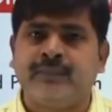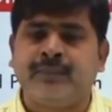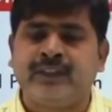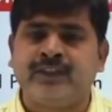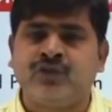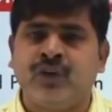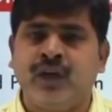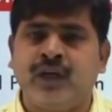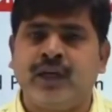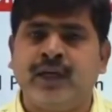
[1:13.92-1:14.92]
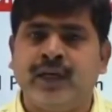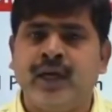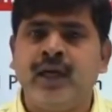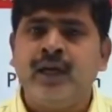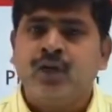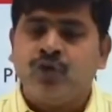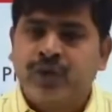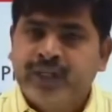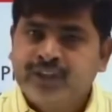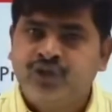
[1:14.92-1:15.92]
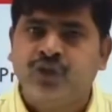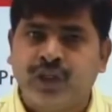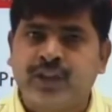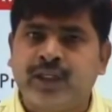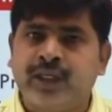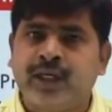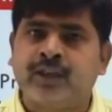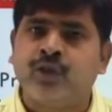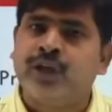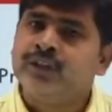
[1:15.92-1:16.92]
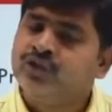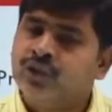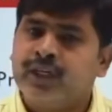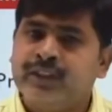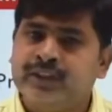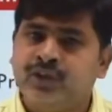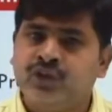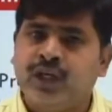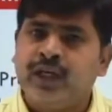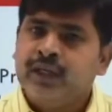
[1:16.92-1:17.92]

प्रश्न को हल करने का वो रेशियो का तरीका तो रेशियो कैसे होता है